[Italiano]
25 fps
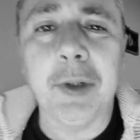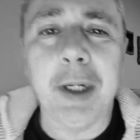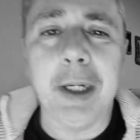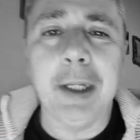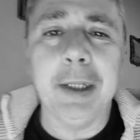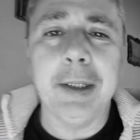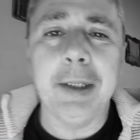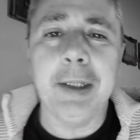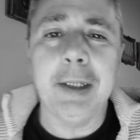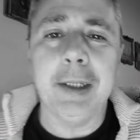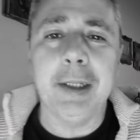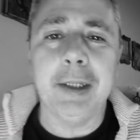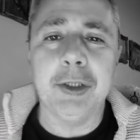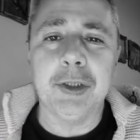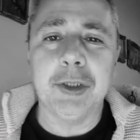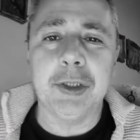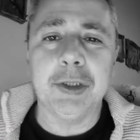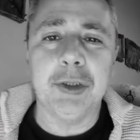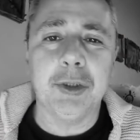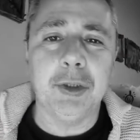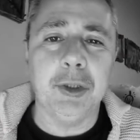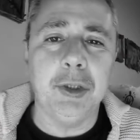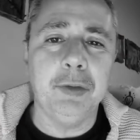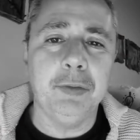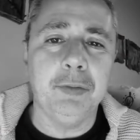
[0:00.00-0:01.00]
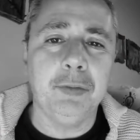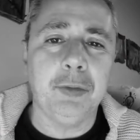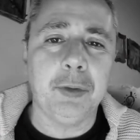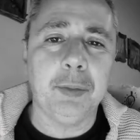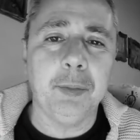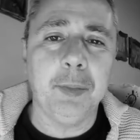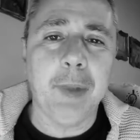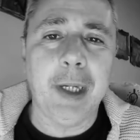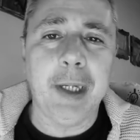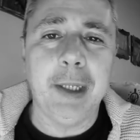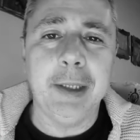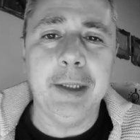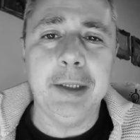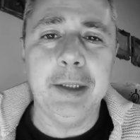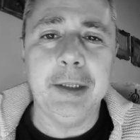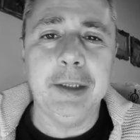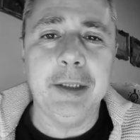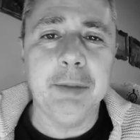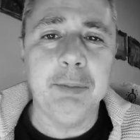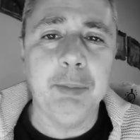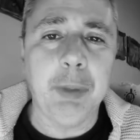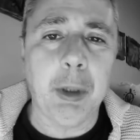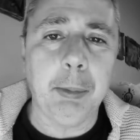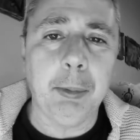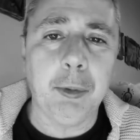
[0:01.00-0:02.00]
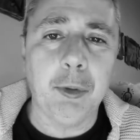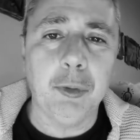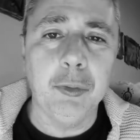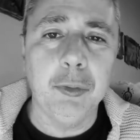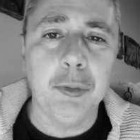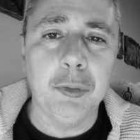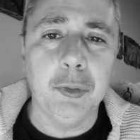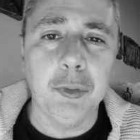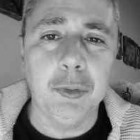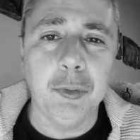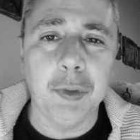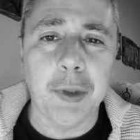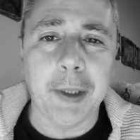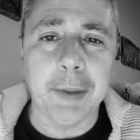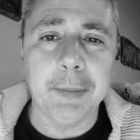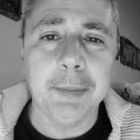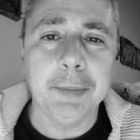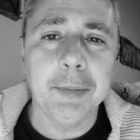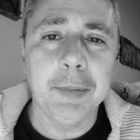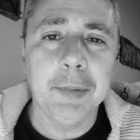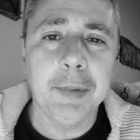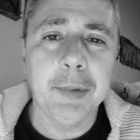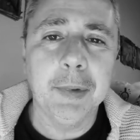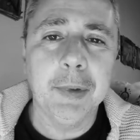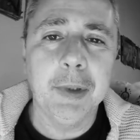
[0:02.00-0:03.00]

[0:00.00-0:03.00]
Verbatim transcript: alle recensioni informali di pop culture.